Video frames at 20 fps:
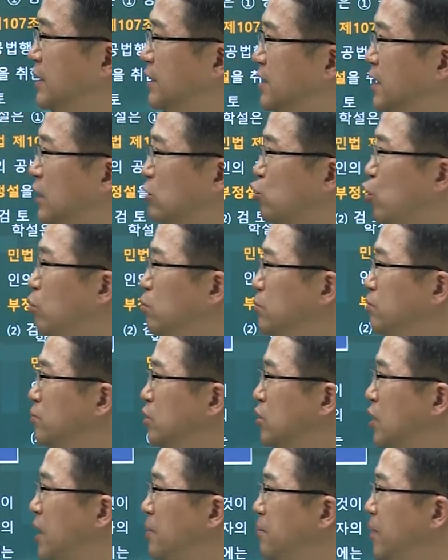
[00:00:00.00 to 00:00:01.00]
자
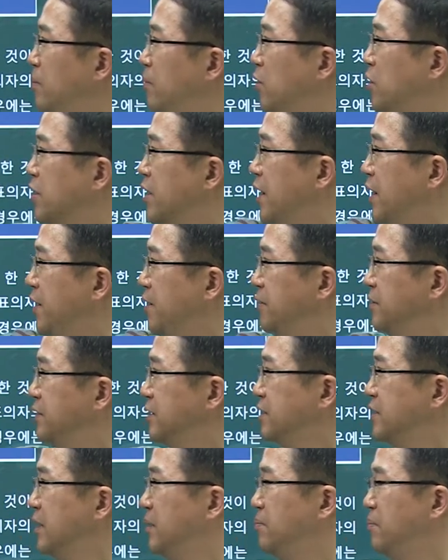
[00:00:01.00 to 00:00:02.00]
조문부터 한번 볼까요?
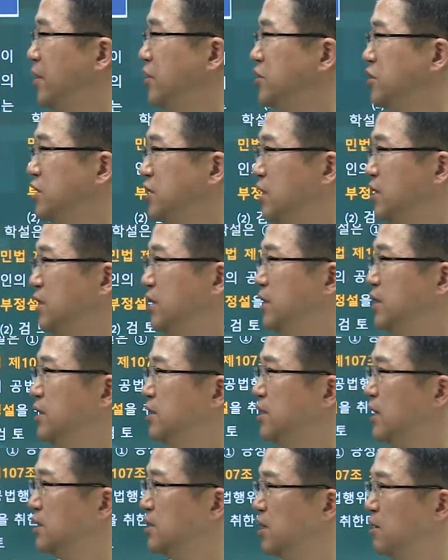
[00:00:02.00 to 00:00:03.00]
이제
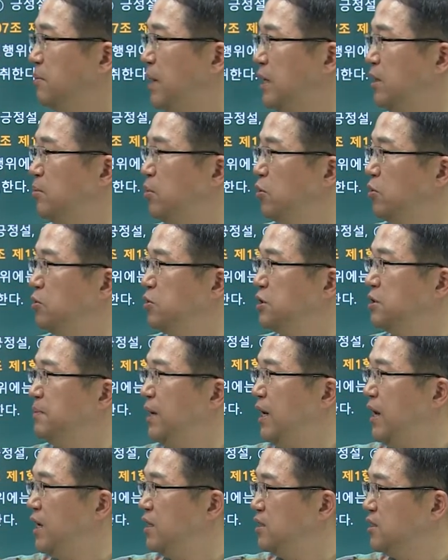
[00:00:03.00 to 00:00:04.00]
변시생들을 많이
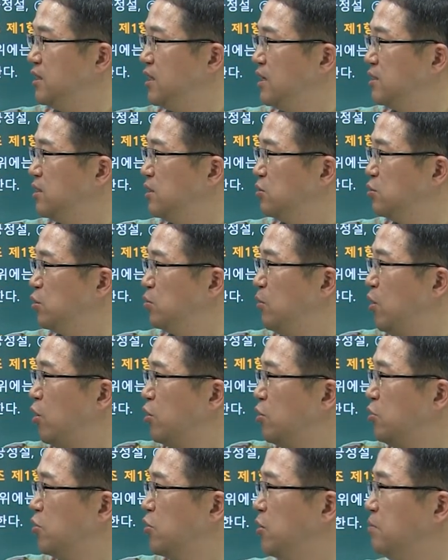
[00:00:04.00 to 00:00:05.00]
보냈지만 행시생들은 좀
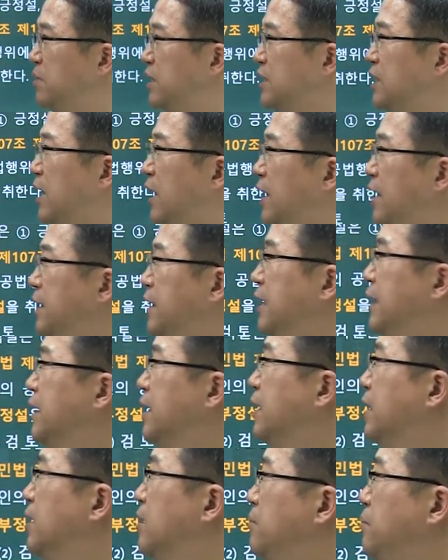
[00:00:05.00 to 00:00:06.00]
어려울 겁니다.
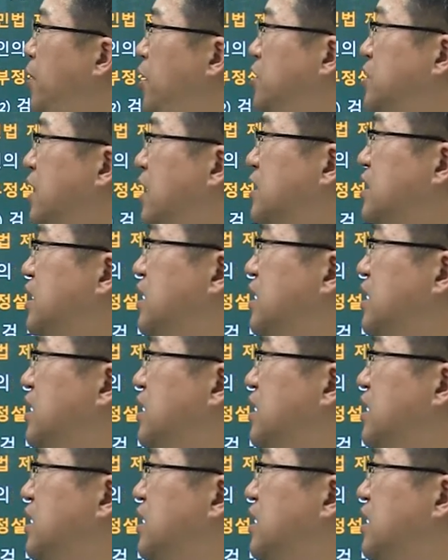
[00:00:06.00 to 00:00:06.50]
피해자가